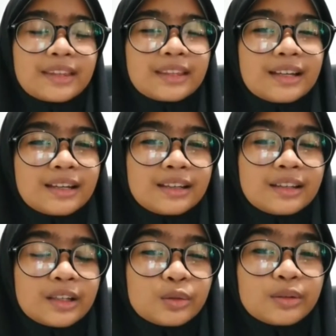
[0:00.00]
nah
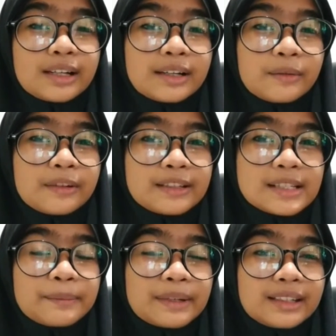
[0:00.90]
kita tuh
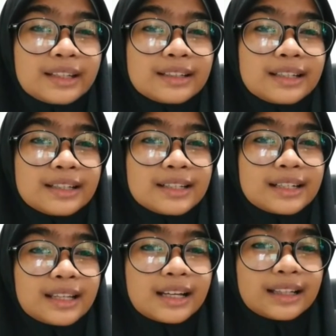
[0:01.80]
seperti yang
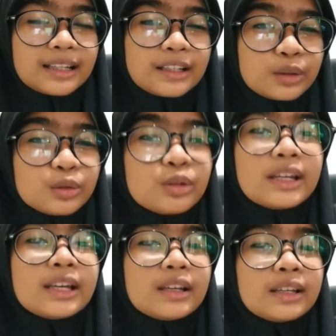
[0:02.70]
diceritakan tadi itu
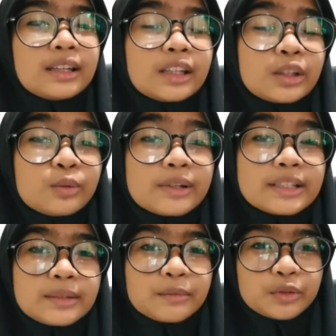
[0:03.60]
kita itu
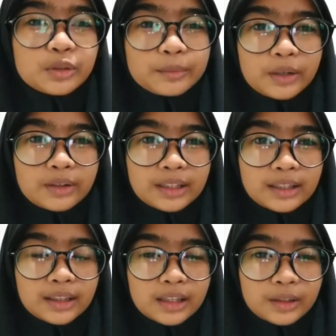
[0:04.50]
wajib menutup aurat
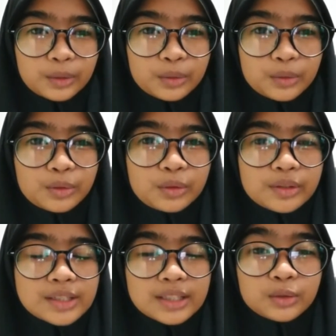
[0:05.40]
kita itu
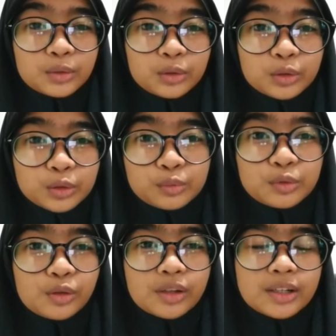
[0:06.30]
seluruh
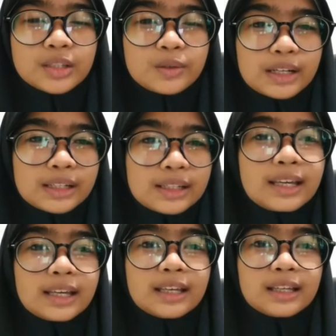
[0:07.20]
tubuh kecuali
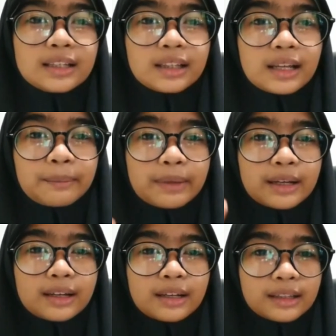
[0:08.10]

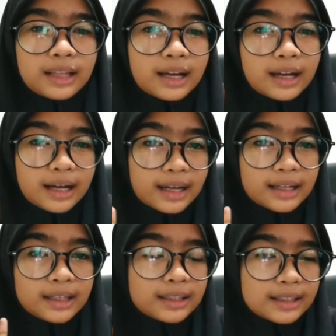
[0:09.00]
telapak
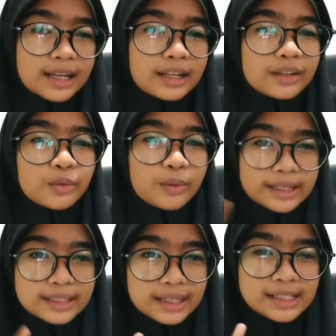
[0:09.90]
tangan dan
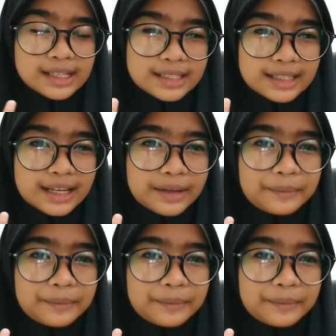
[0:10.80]
wajah saja